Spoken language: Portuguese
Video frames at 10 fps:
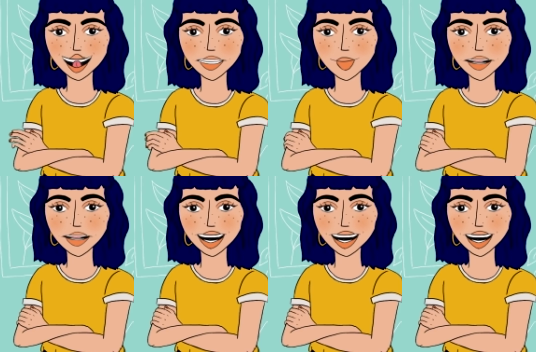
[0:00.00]
está
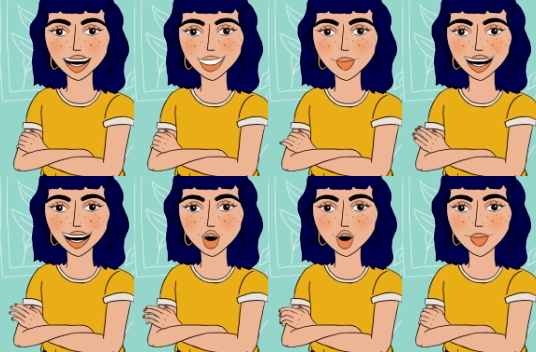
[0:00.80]
o Ricardo,
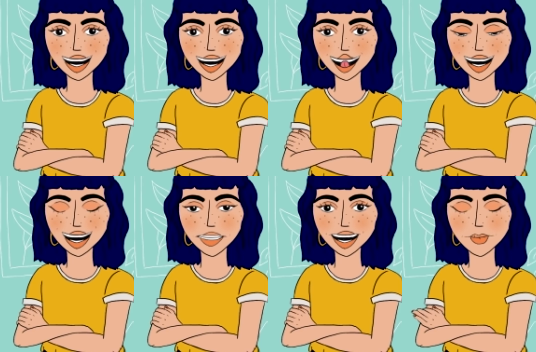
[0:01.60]
está a minha mãe,
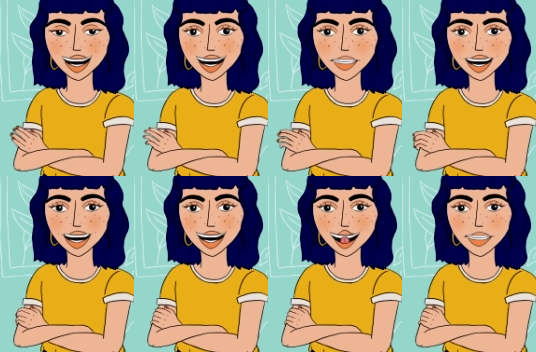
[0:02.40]
está o meu avô e
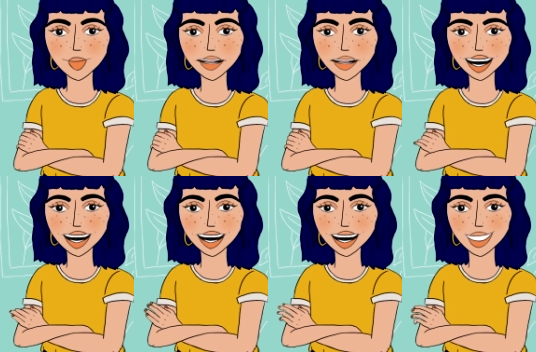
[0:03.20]
estamos todos
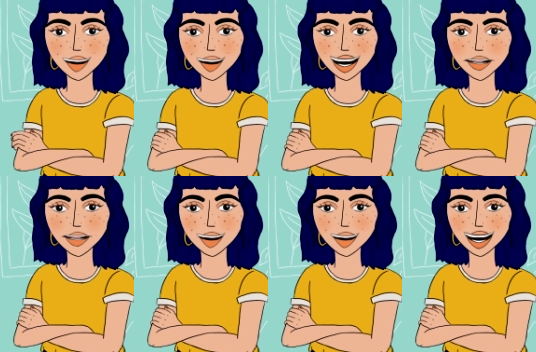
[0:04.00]
frustrados, como toda
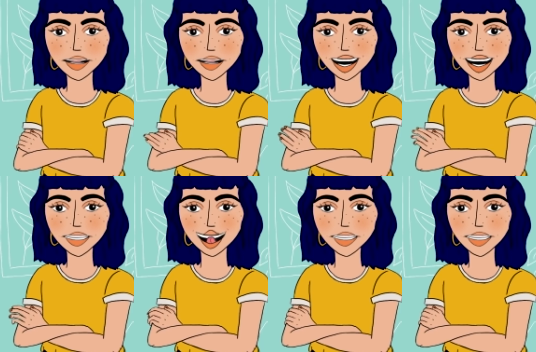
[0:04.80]
a gente no mundo
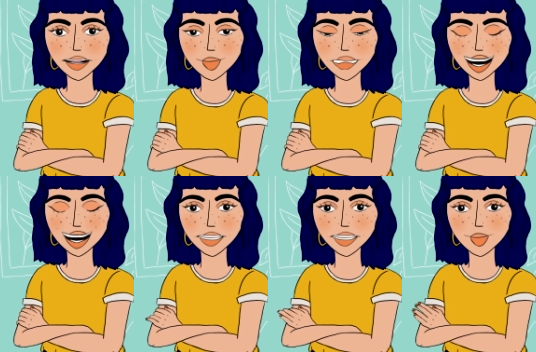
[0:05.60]
inteiro praticamente
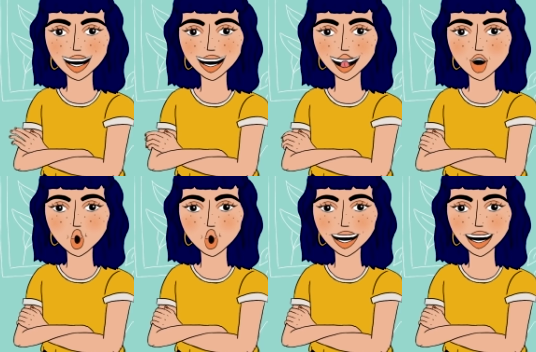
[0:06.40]
está frustrada por
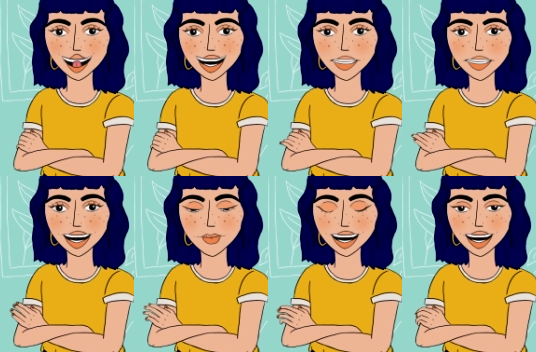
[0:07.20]
estar em
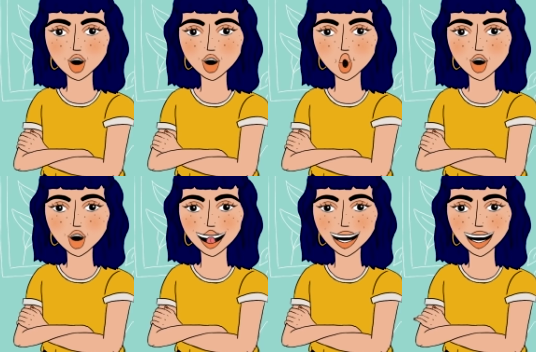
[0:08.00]
casa,
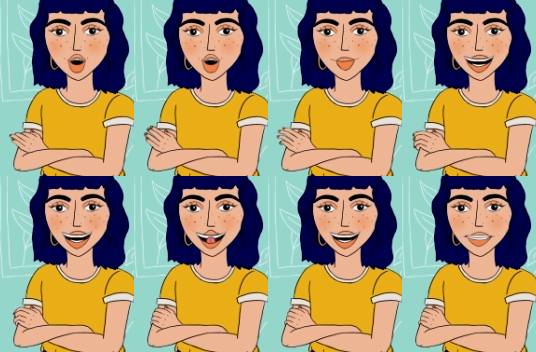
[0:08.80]
sem
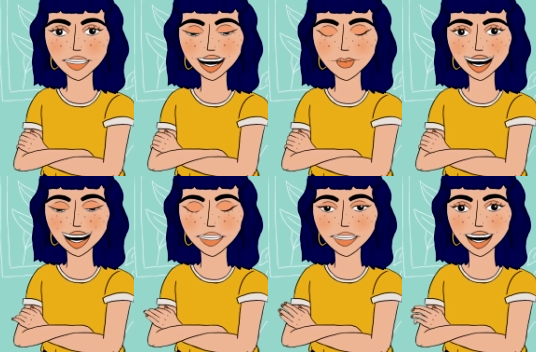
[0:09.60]
trabalhar, sem
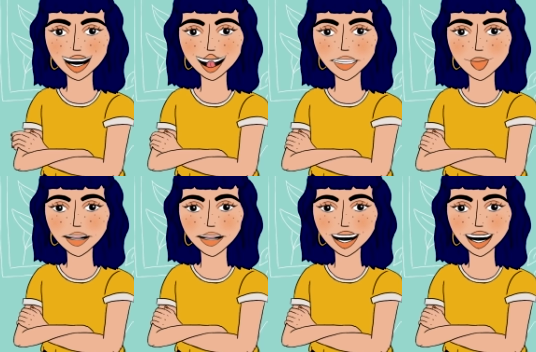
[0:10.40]
ganhar
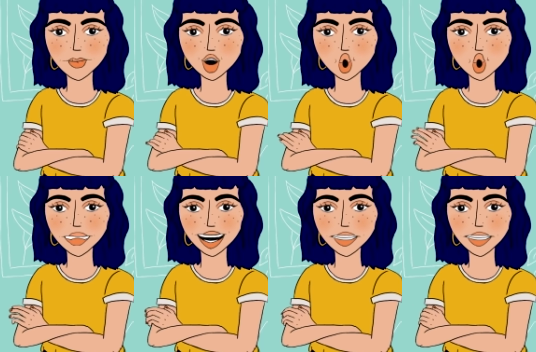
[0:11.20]
dinheiro ou sem
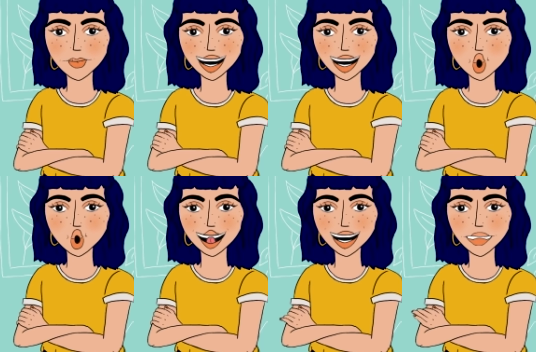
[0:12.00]
poder
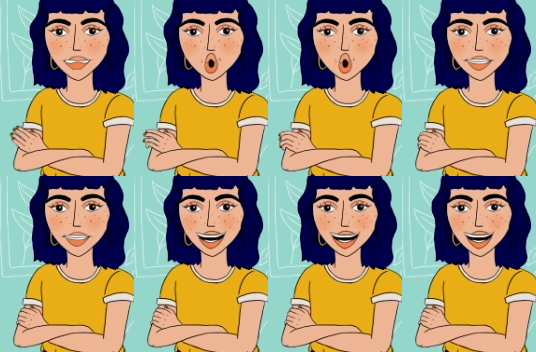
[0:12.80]
estar com os
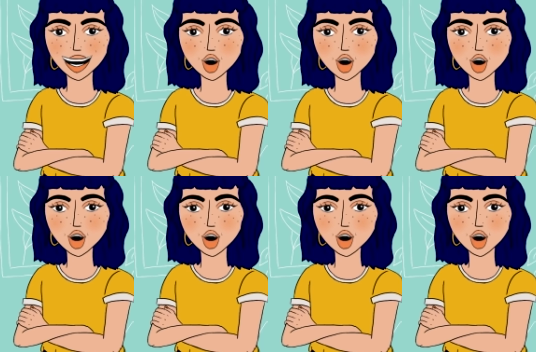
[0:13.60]
amigos.